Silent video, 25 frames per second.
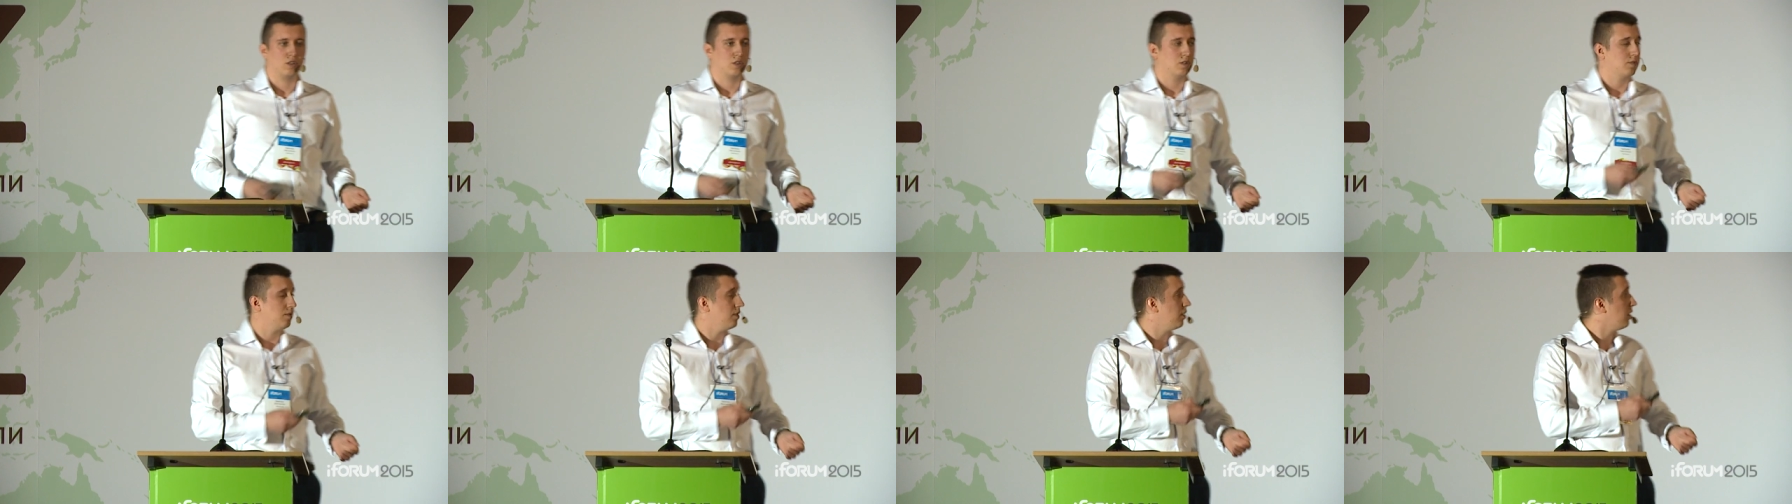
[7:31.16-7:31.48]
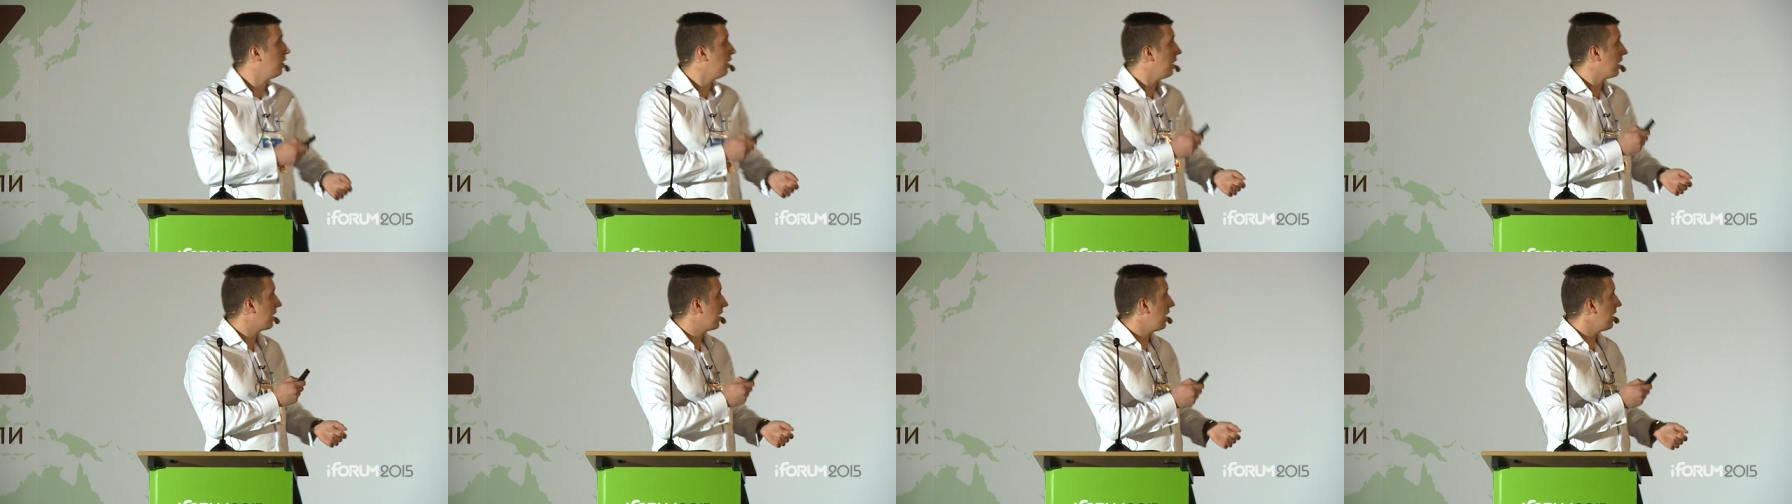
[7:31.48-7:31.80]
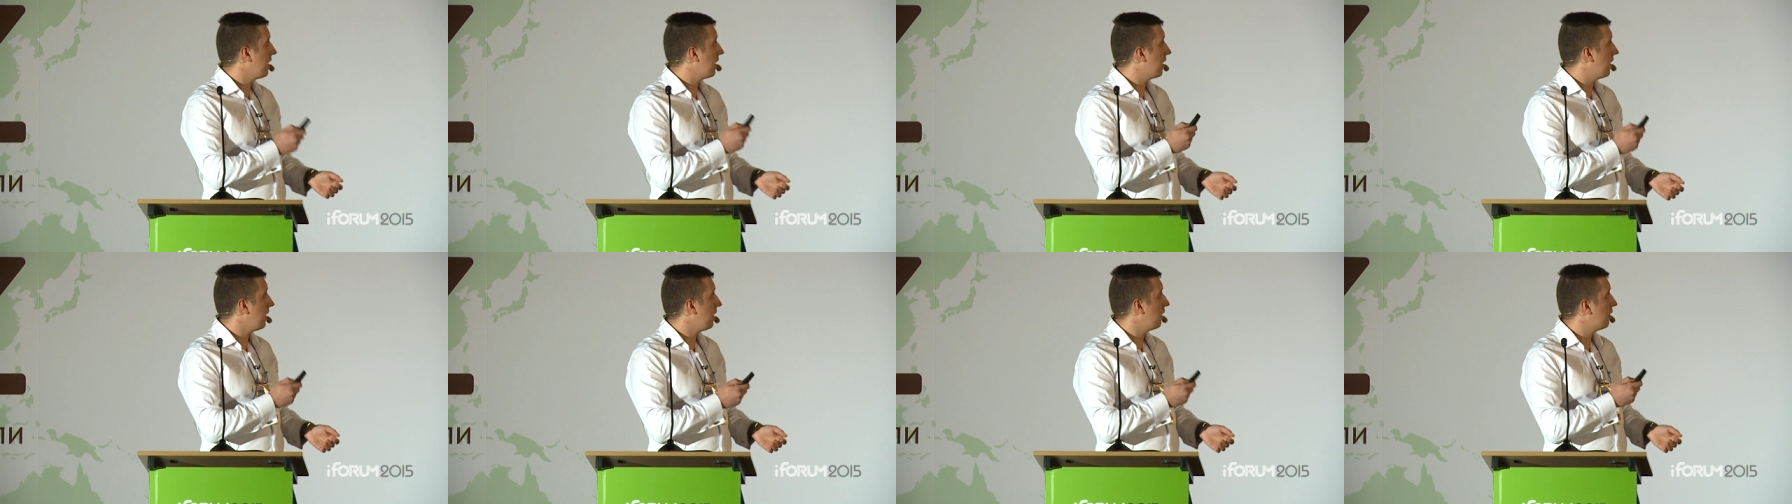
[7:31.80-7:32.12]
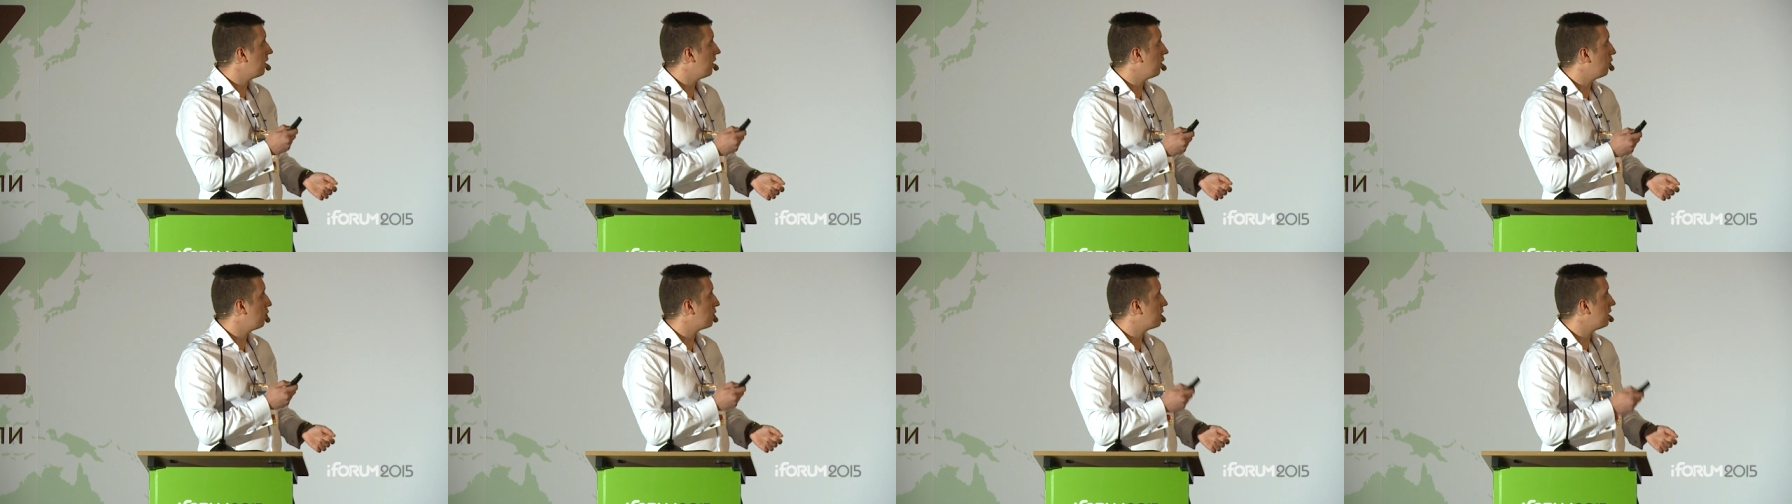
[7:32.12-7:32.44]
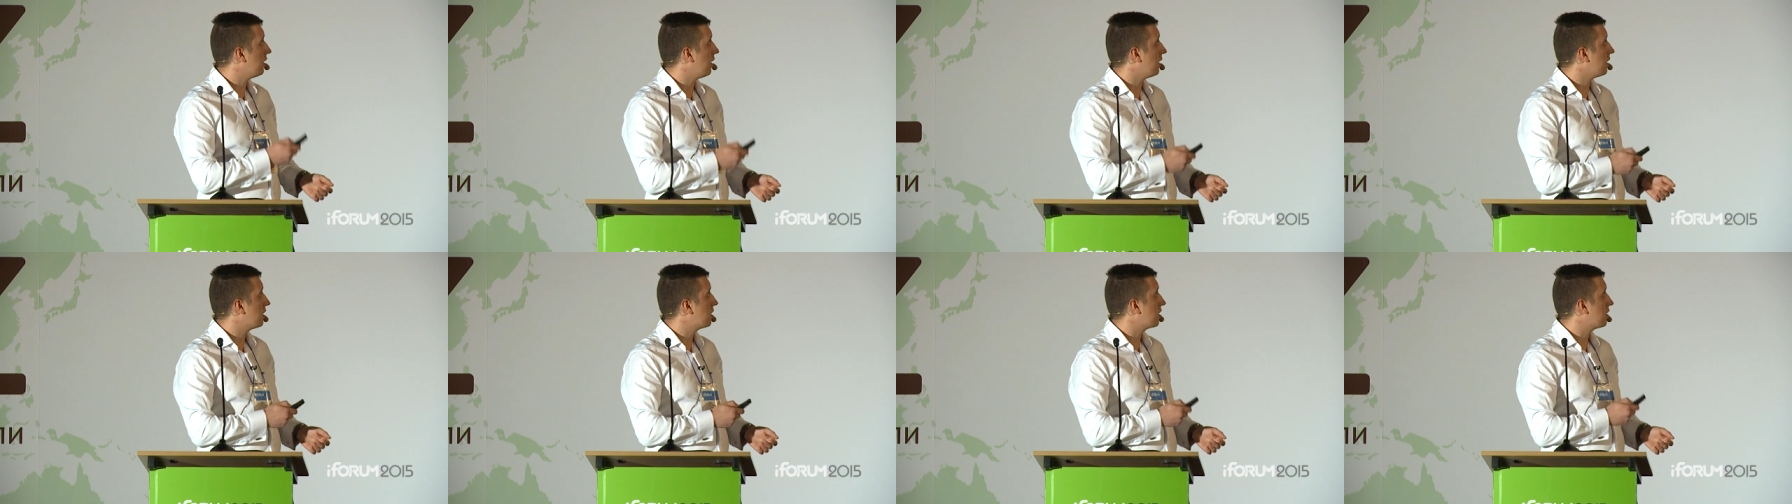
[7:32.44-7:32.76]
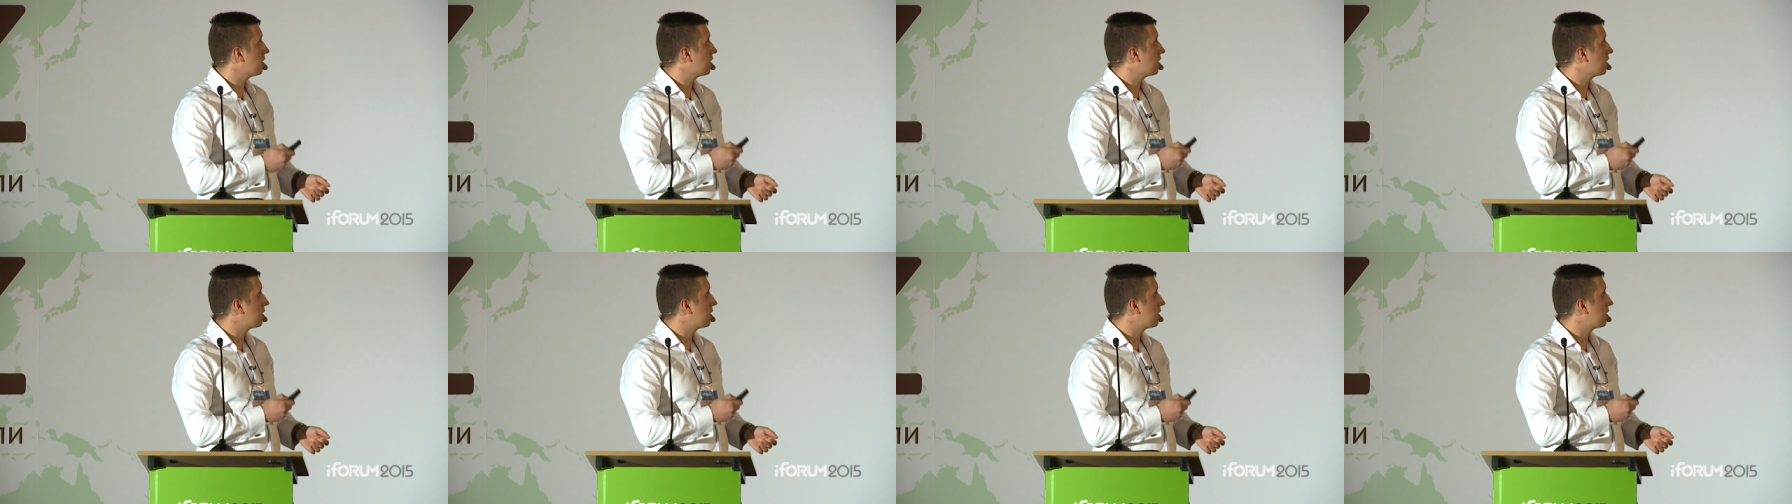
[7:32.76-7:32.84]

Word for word: То есть как как, как узнать,